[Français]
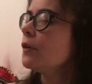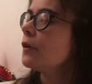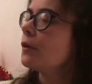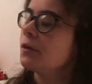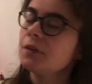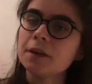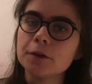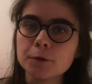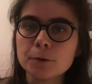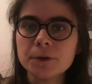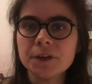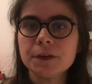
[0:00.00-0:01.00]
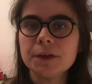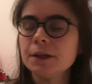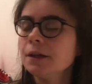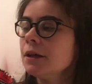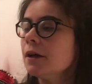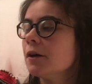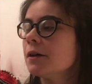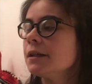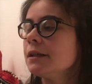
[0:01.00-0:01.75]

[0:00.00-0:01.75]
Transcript: euh, c'est celui-ci euh,